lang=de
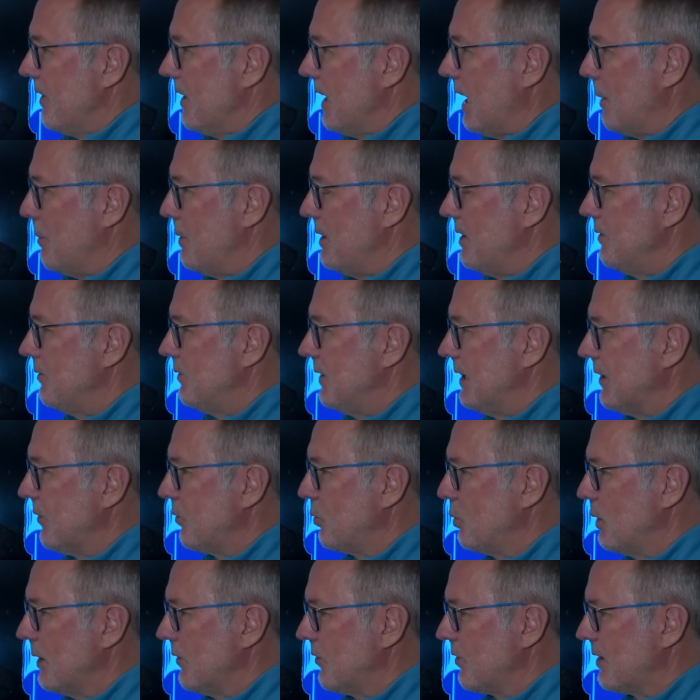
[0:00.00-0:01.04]
Abi, wie
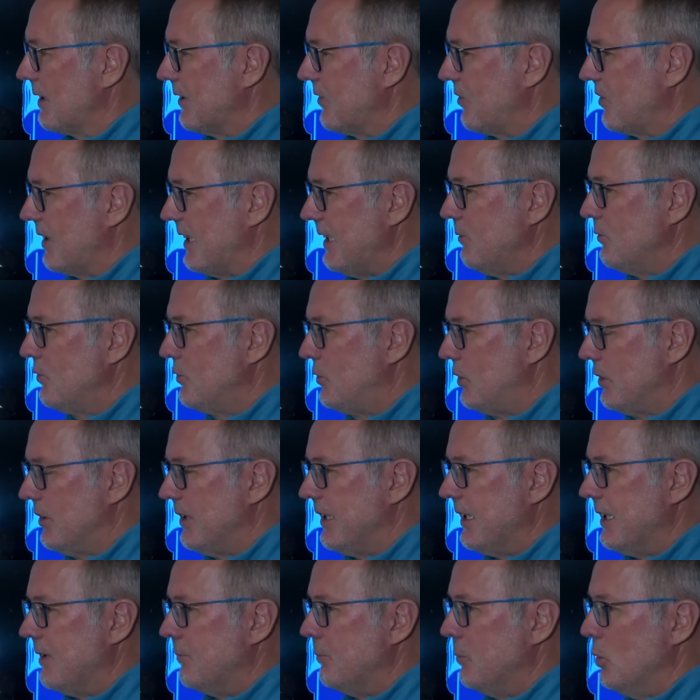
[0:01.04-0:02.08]
hast du das gesehen von
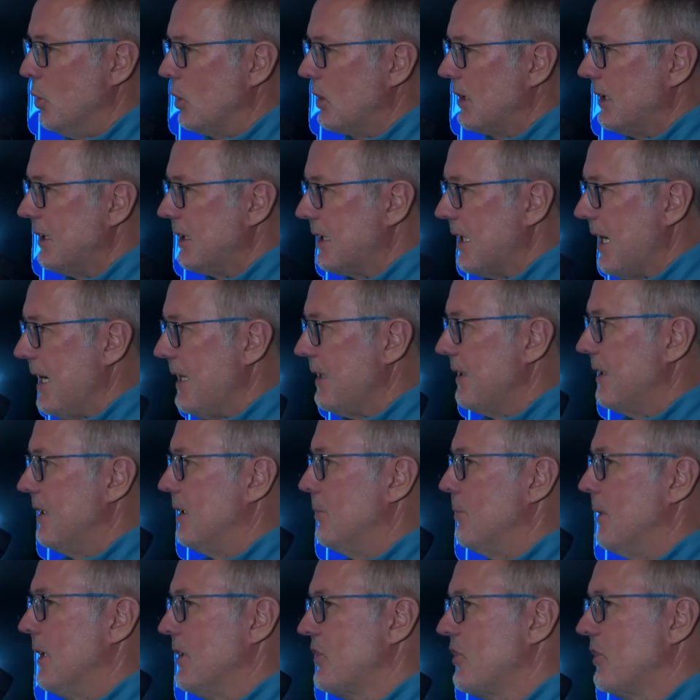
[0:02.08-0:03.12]
den Möglichkeiten, die
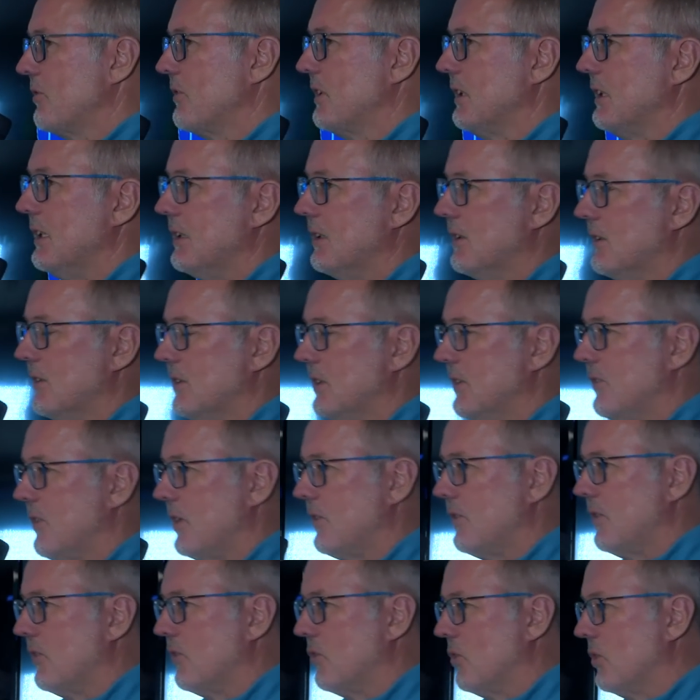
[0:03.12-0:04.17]
die Mannschaft in dieser
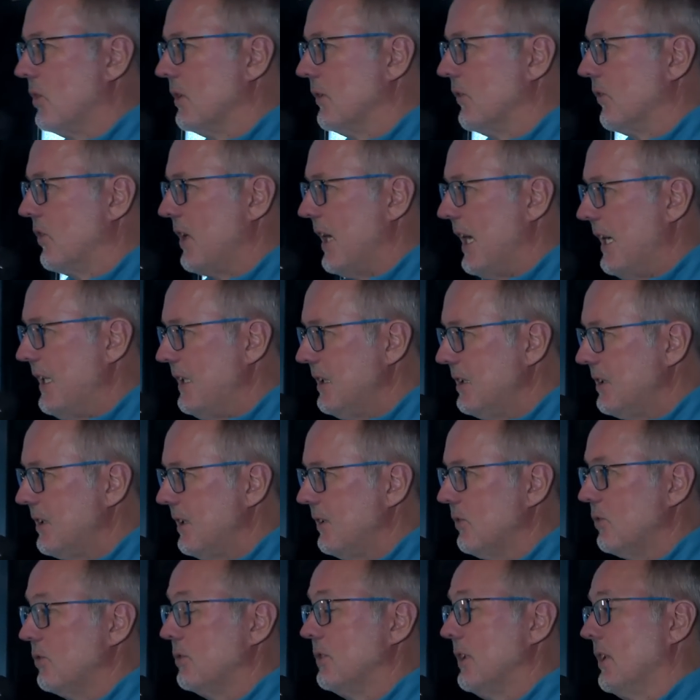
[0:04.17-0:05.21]
Saison gezeigt
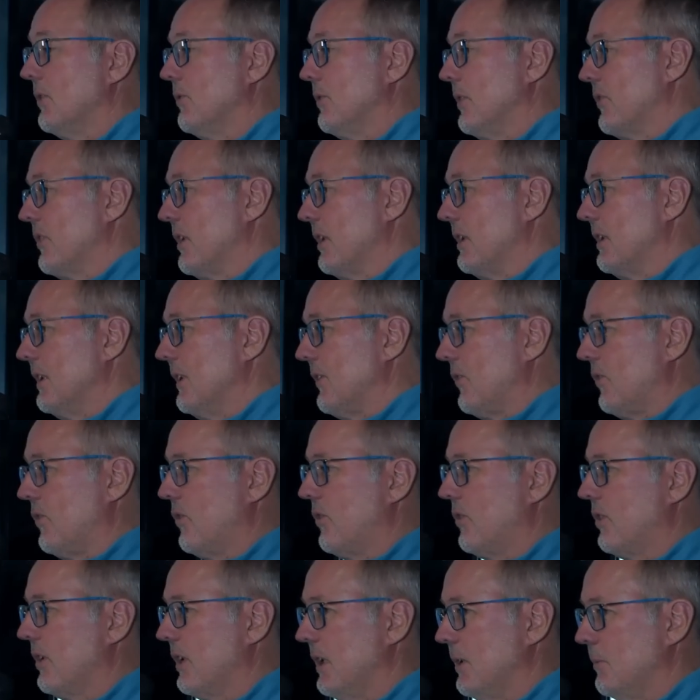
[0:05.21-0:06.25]
hat und das, was dann
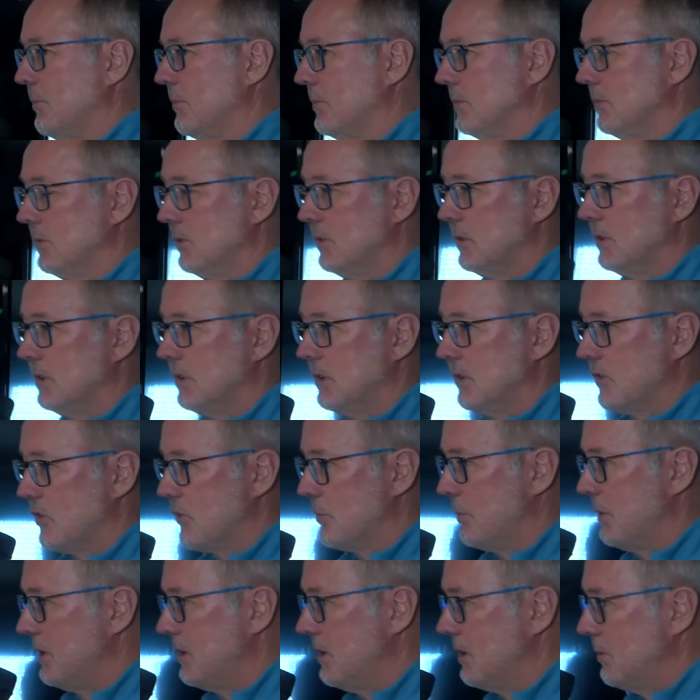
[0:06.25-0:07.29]
jetzt am äh,
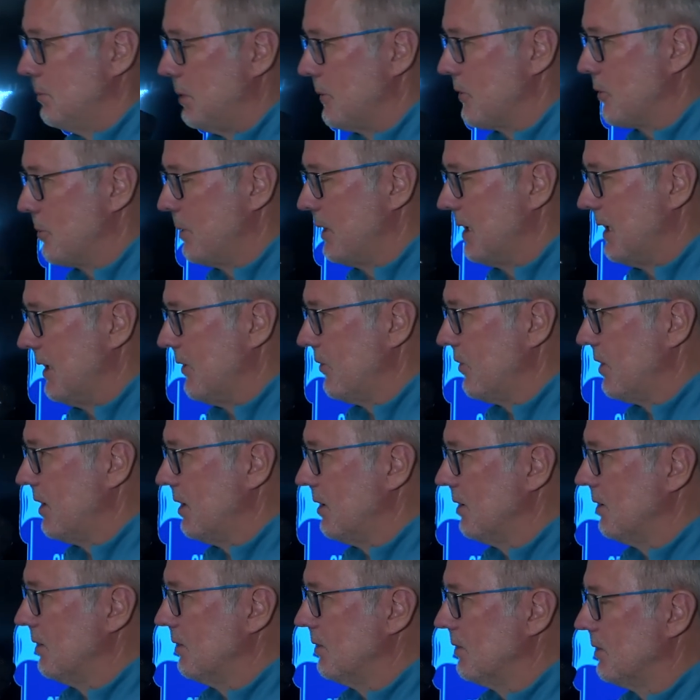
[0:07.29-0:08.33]
Spiel, beim Spiel
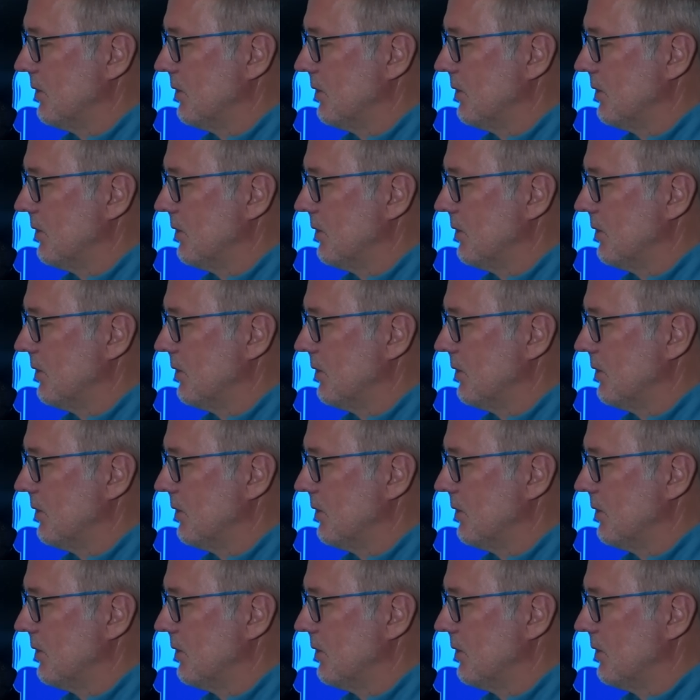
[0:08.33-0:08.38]
gestern